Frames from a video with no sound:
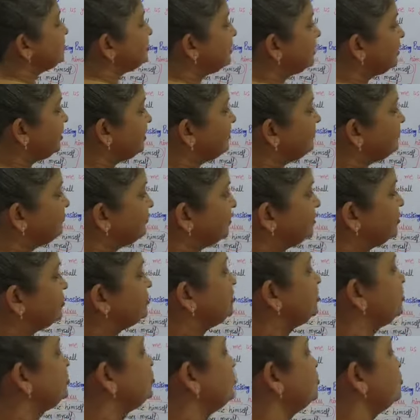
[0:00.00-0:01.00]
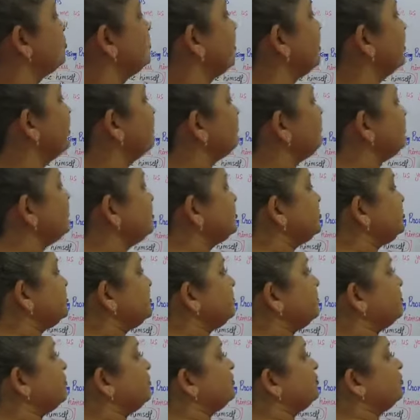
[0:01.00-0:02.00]
तरह के वर्ड्स हैं जो कि हम
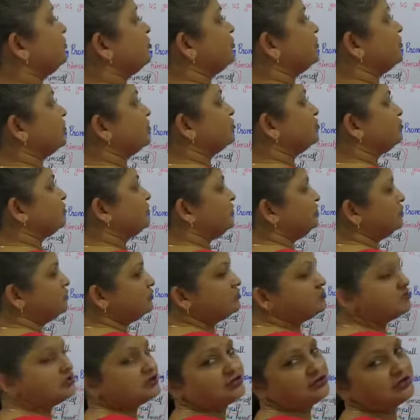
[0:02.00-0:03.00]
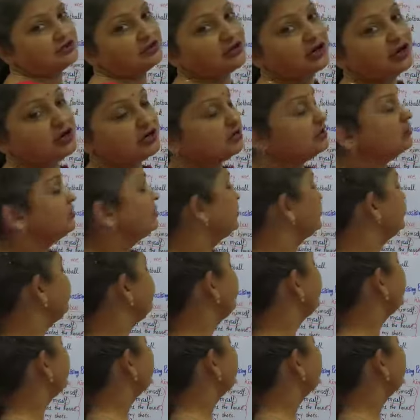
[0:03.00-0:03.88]
डिस्ट्रीब्यूटिव प्रोनाउंस में यूज़ करते हैं